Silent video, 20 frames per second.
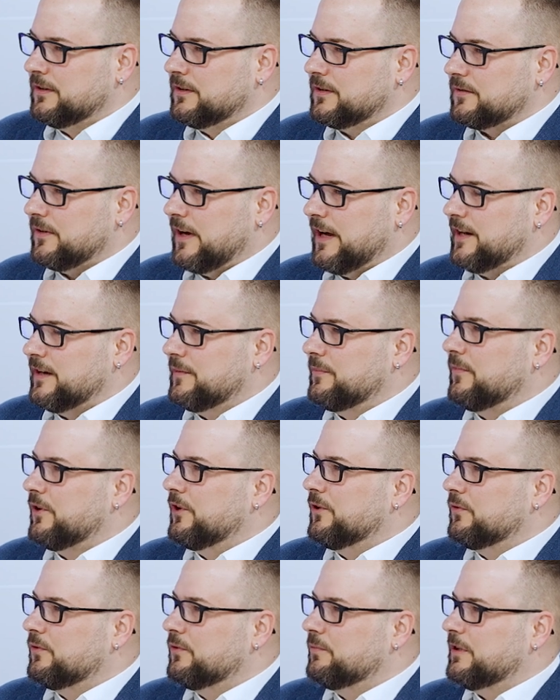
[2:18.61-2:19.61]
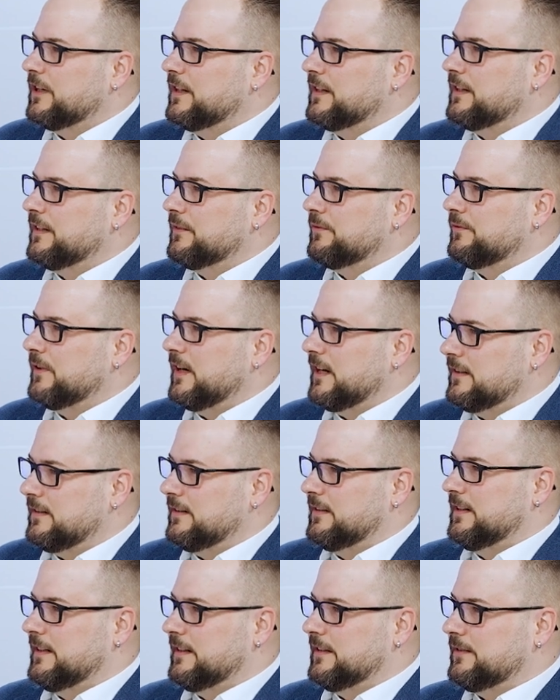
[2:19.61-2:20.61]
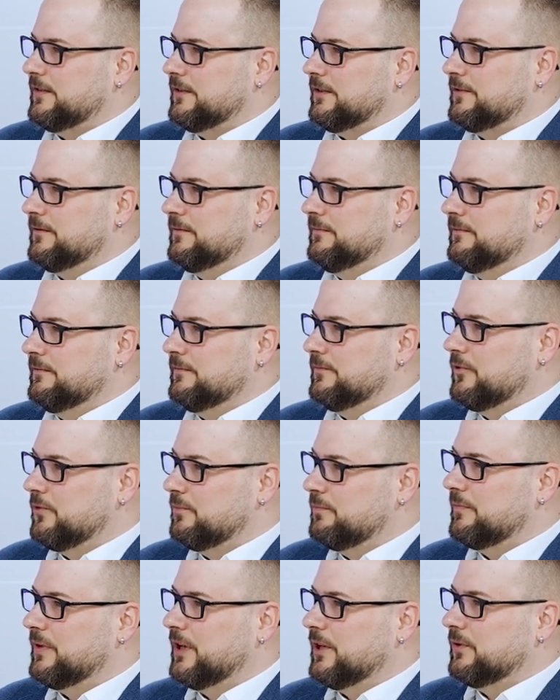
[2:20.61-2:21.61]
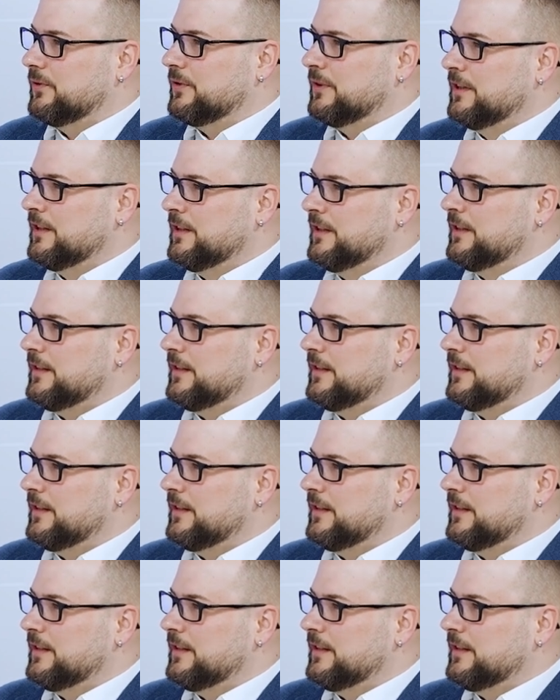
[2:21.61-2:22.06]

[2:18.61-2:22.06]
zu einem Europa der Vaterländer umbauen,